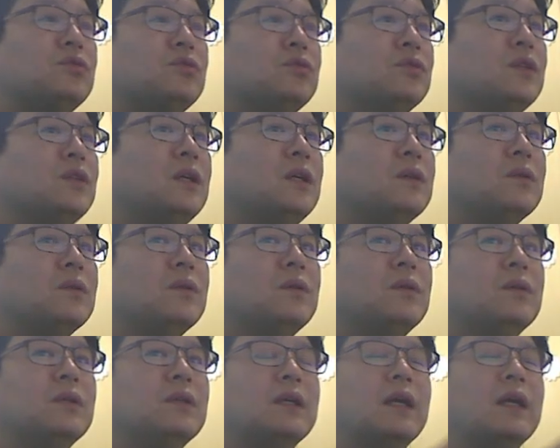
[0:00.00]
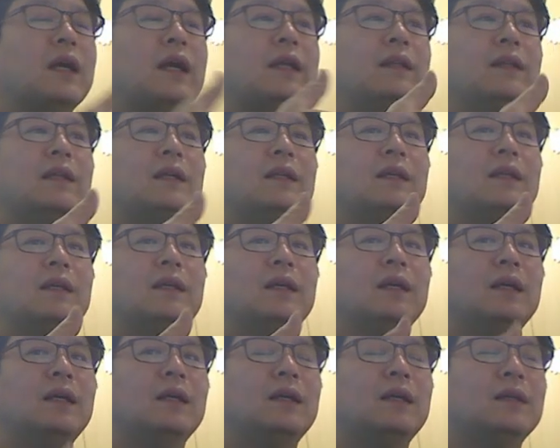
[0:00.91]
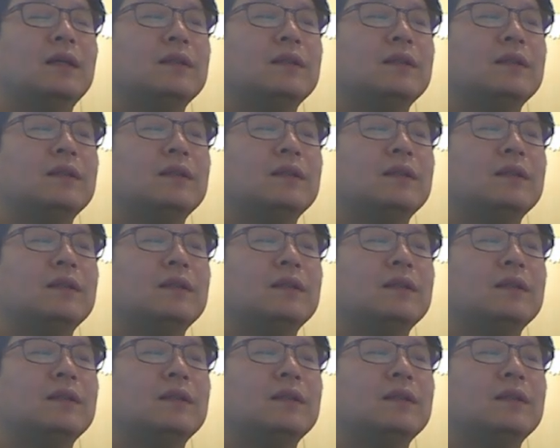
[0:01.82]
추가로 간단하게